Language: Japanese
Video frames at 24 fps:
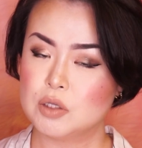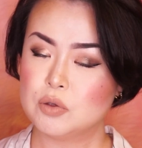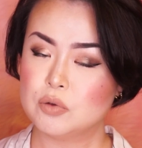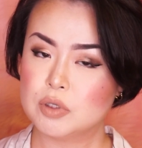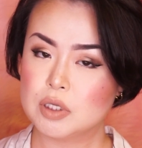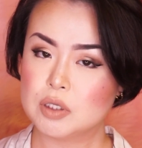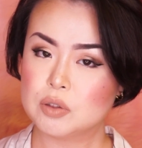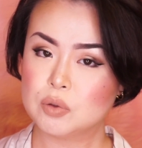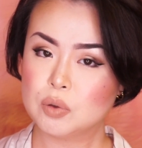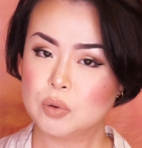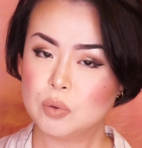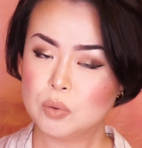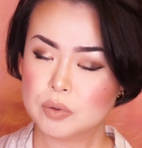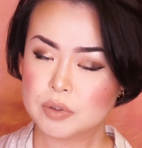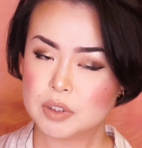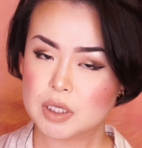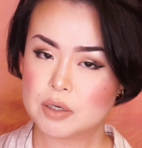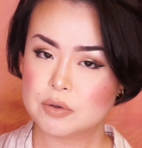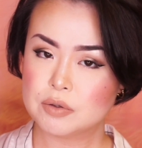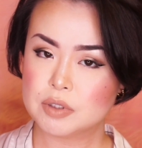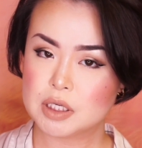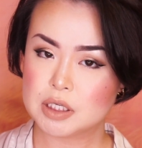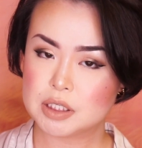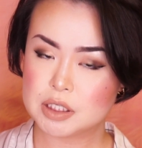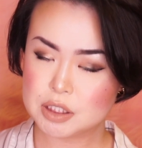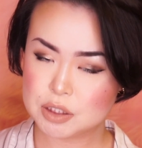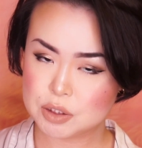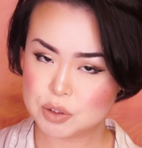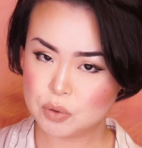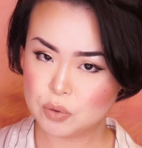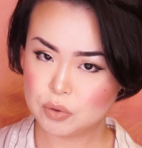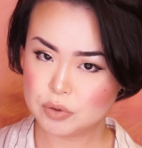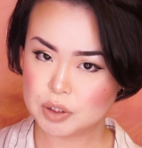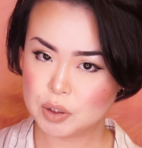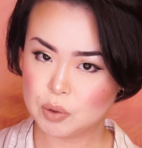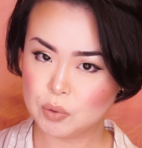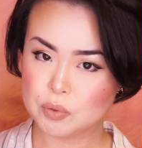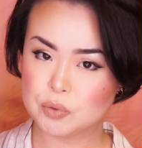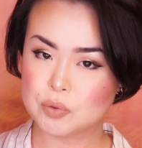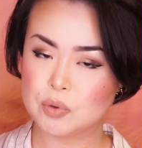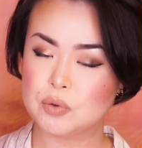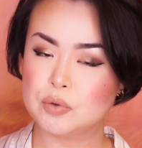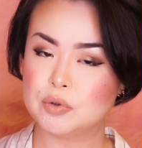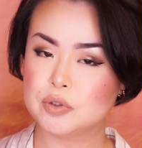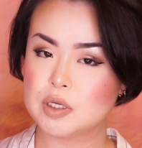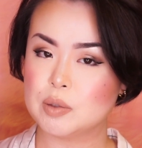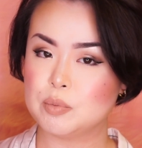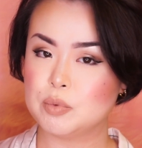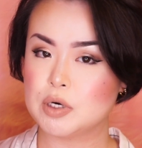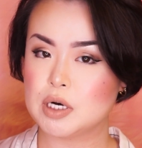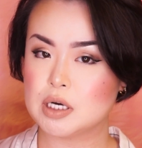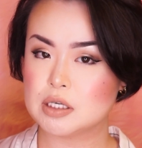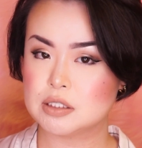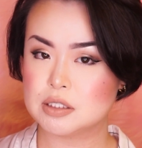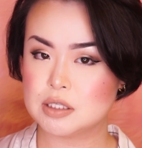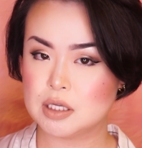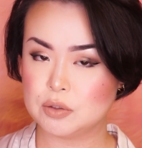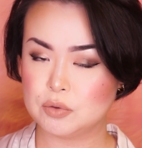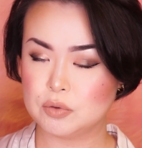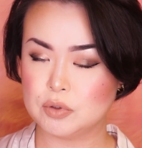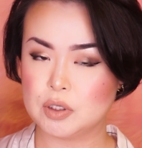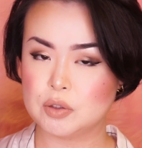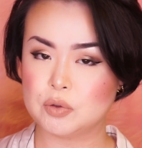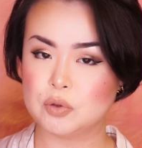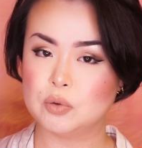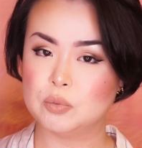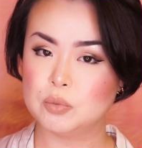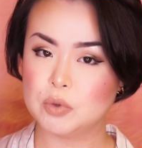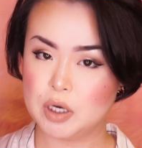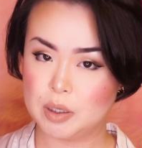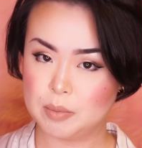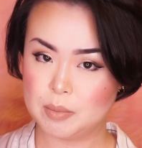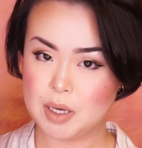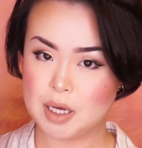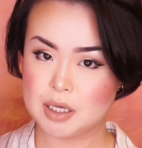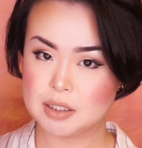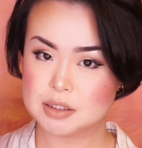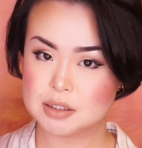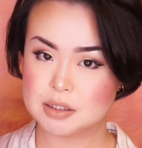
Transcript: ので、トータルで非常にお得なブラシセットだと思いま